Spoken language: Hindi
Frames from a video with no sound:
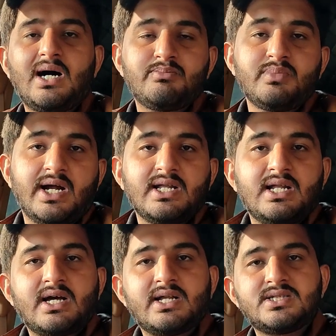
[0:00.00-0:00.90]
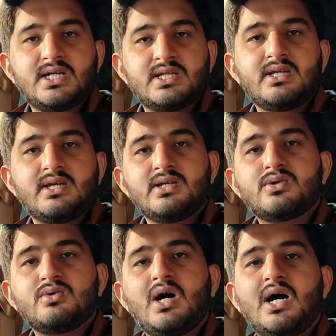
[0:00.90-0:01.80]
आप गाड़ी लगाना चाहते हैं
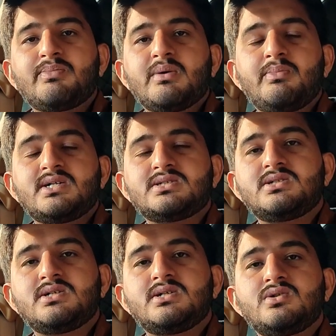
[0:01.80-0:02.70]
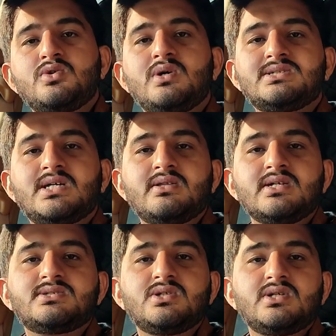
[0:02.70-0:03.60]
तो आपके पास
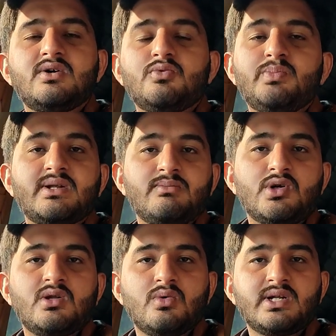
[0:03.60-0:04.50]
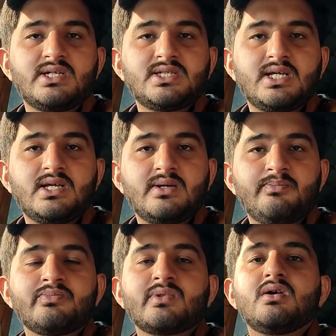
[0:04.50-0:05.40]
2010 से या ऊपर मॉडल होना चाहिए
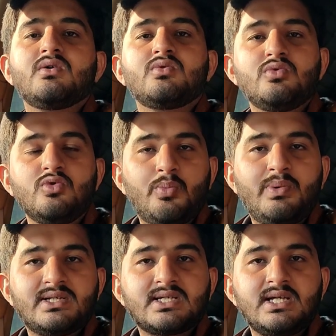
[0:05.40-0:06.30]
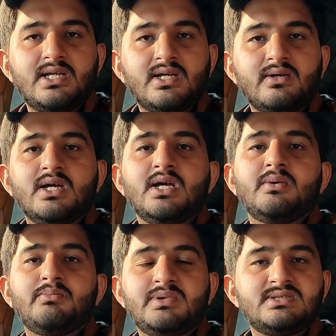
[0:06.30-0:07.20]
गो प्लस के लिए
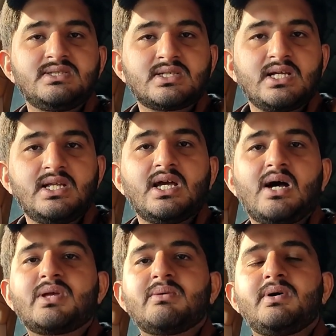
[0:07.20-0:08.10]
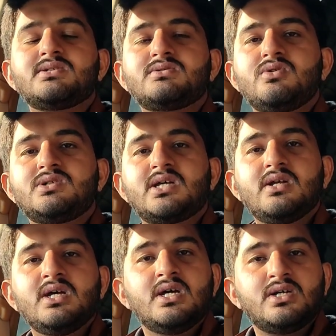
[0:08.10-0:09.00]
बिजनेस के लिए आपके पास
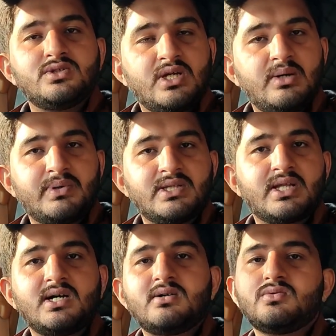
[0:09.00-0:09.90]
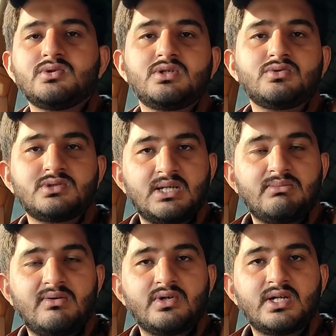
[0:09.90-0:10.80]
2000 जो है पंद्रह उससे
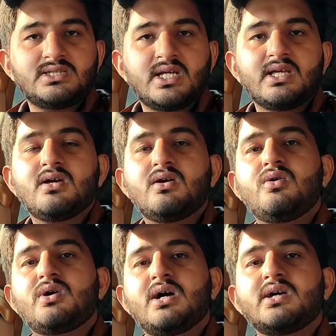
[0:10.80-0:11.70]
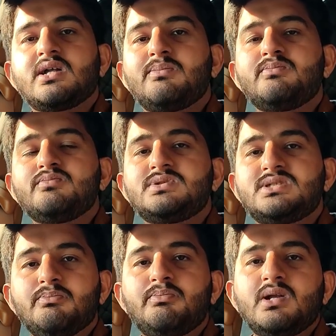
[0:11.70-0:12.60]
अबव होना चाहिए और अगर आप
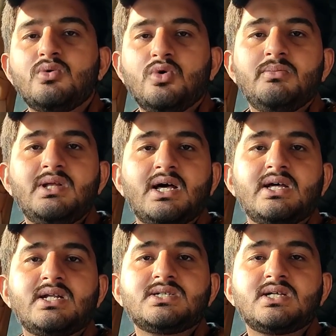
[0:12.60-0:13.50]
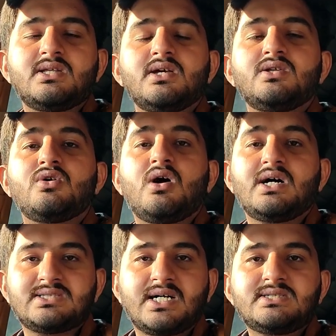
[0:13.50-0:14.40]
सिंपल गो में लगाना चाहते हैं तो
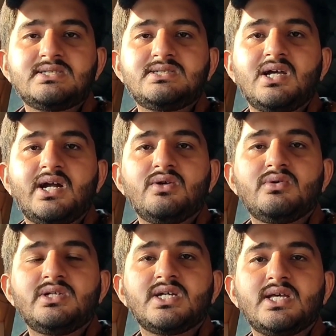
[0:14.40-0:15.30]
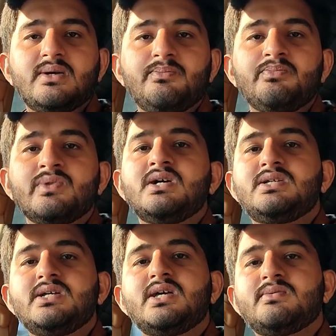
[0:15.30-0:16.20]
हज़ार सीसी गाड़ी होनी चाहिए
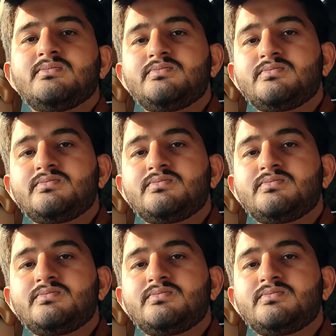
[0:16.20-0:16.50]
ठीक है